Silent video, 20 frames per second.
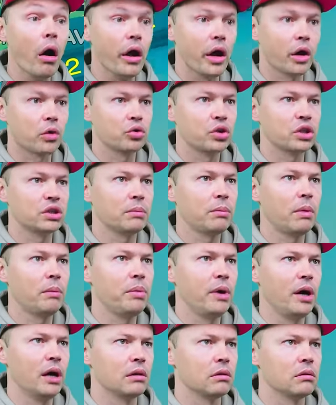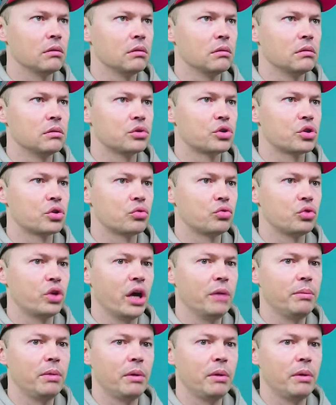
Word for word: Я куда-то попал. Куда я